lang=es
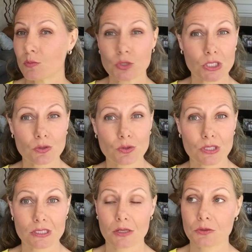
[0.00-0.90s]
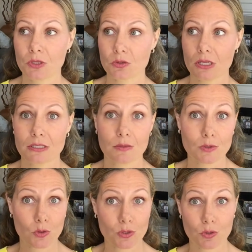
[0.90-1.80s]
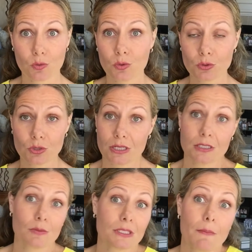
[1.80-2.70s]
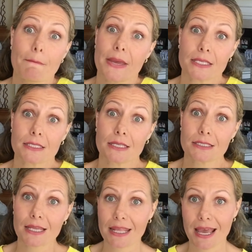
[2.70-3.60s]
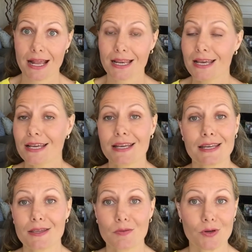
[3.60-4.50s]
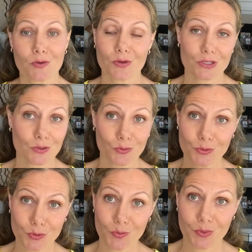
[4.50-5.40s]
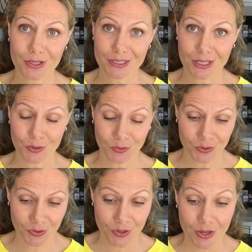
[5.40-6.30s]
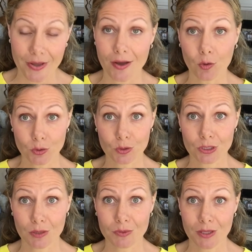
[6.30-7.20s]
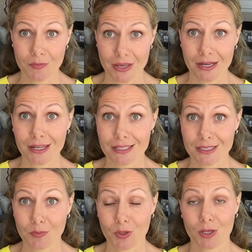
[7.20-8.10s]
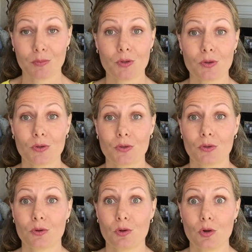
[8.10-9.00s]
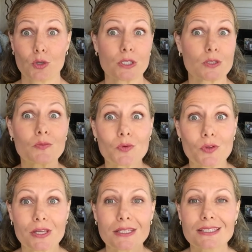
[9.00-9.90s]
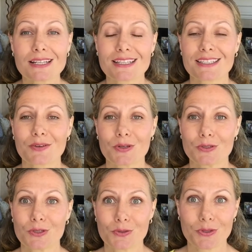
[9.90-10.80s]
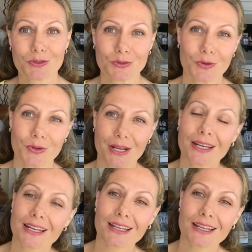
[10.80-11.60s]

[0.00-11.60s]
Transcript: muchas cosas y a los niños se las sirves con el yogur, o se las sirves en vez de cereal. Y bueno, es un súper desayuno. Otro tip también es que, por ejemplo, los smoothies les hago a los niños cuando sobran,